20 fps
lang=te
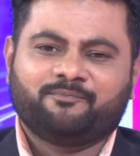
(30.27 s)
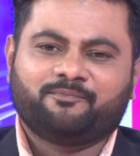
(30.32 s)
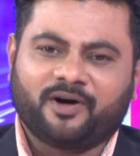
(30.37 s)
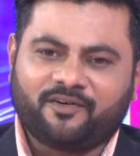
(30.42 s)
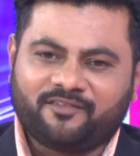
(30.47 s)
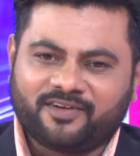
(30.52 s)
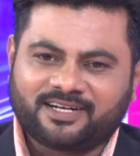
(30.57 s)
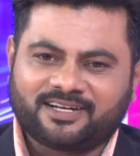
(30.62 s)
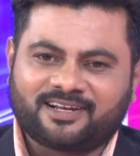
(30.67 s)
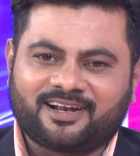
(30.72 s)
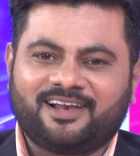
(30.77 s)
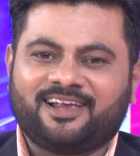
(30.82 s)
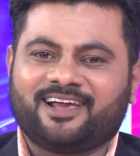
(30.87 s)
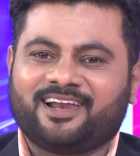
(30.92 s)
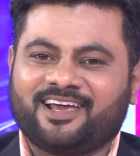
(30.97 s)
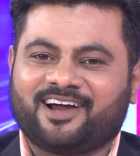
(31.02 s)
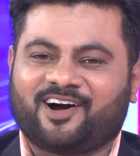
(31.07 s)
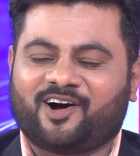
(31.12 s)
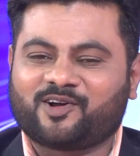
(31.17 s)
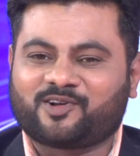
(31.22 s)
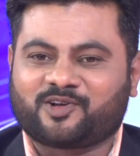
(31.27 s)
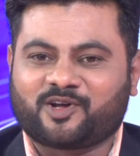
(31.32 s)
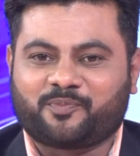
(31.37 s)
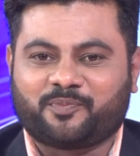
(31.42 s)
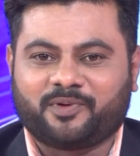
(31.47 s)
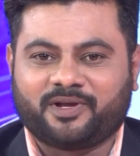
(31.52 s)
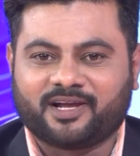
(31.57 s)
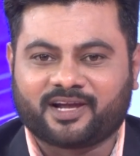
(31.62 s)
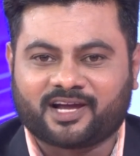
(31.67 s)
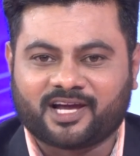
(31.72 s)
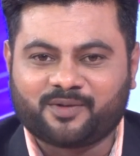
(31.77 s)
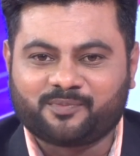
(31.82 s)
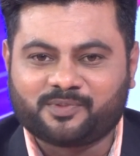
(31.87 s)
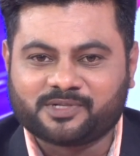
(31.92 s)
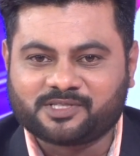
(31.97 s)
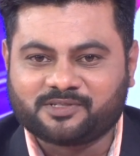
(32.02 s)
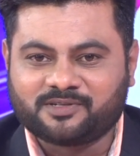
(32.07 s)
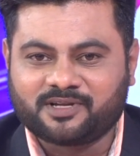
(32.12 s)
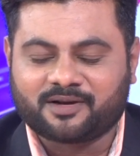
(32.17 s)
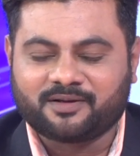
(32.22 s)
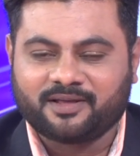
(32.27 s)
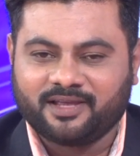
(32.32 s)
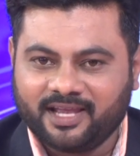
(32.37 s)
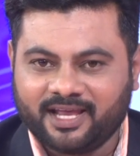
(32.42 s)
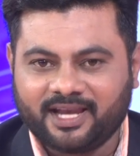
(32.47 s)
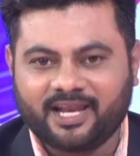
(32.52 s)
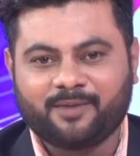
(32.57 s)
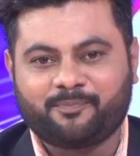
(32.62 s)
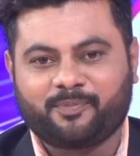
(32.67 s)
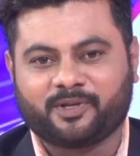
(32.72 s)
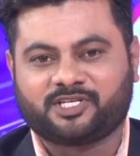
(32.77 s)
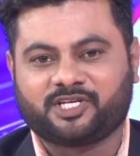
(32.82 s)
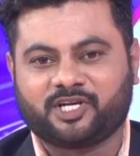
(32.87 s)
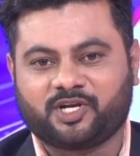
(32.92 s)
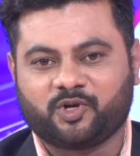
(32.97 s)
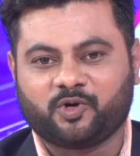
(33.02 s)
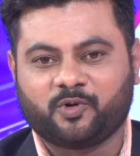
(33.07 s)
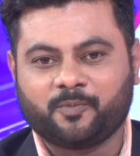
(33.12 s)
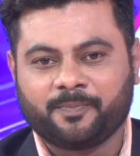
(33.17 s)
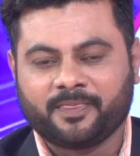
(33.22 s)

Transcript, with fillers: పవన్ కళ్యాణే హాట్ టాపిక్గా కనిపిస్తున్నారు ఈ నేపథ్యంలో